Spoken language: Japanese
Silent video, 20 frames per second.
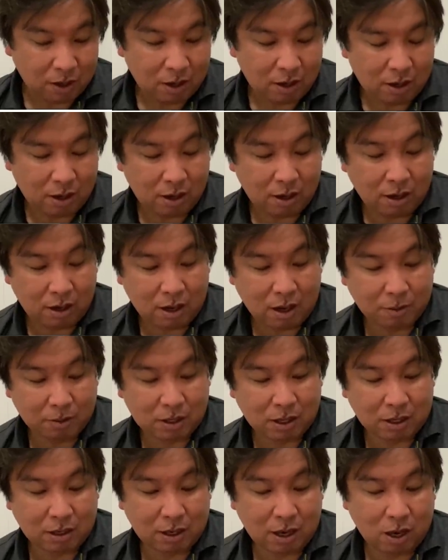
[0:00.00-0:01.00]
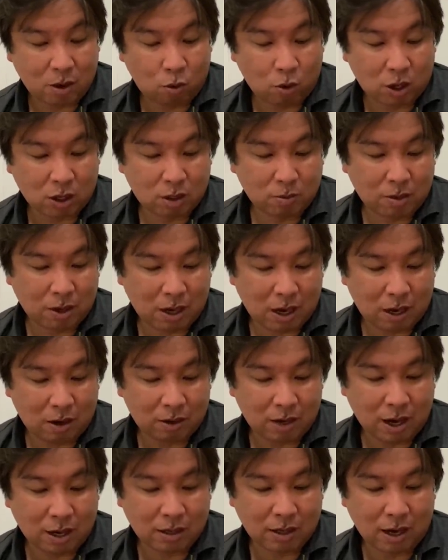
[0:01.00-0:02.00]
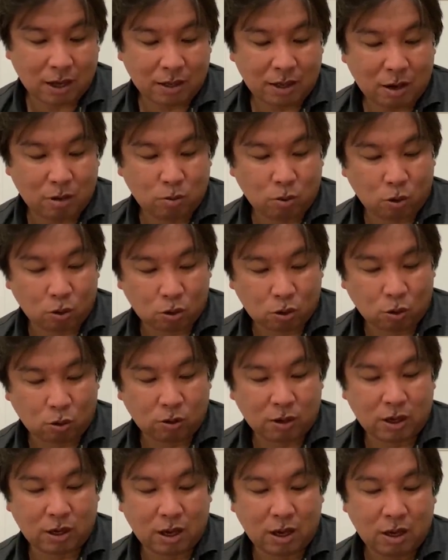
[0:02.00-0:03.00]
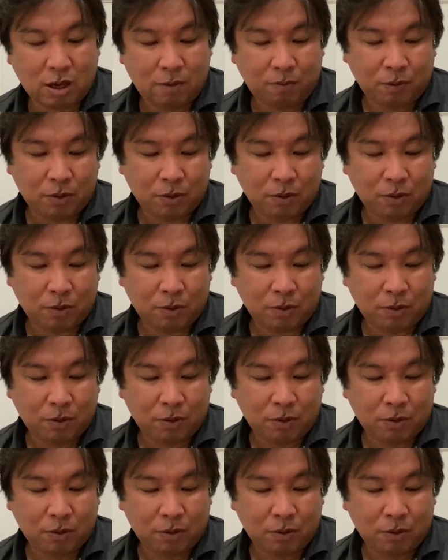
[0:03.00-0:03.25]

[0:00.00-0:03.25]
えー、山崎ね、岡島がランナー出るも、そこでね、